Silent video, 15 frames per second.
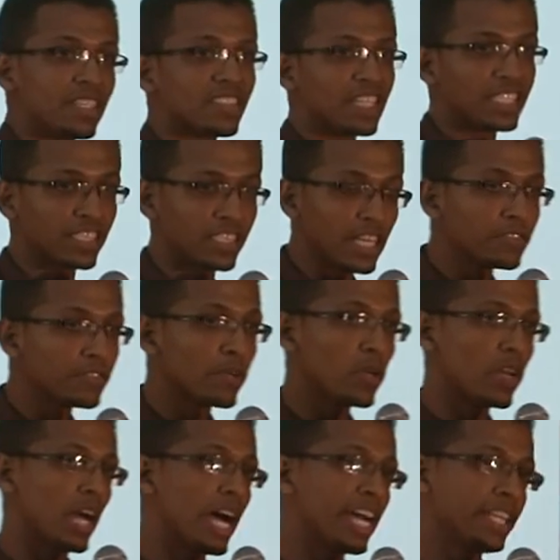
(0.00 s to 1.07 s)
a successful
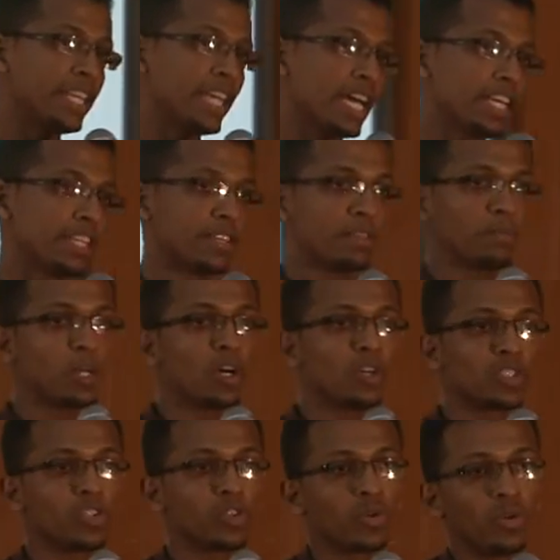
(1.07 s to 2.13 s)
idea it goes
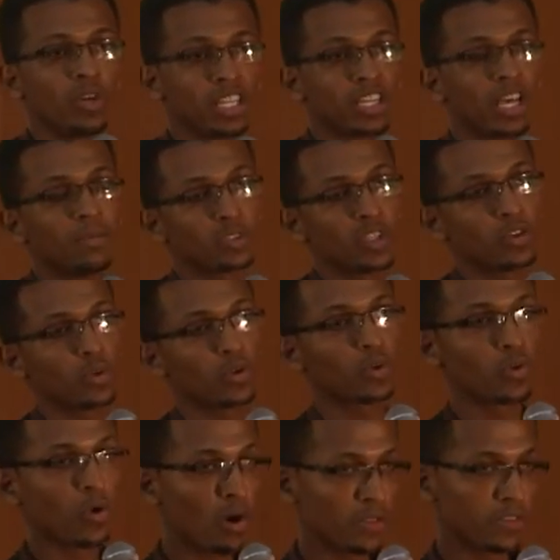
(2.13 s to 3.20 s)
into it comes into
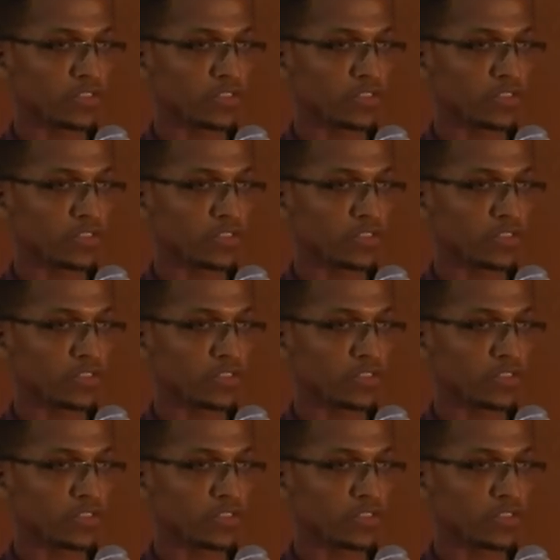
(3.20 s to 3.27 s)
growth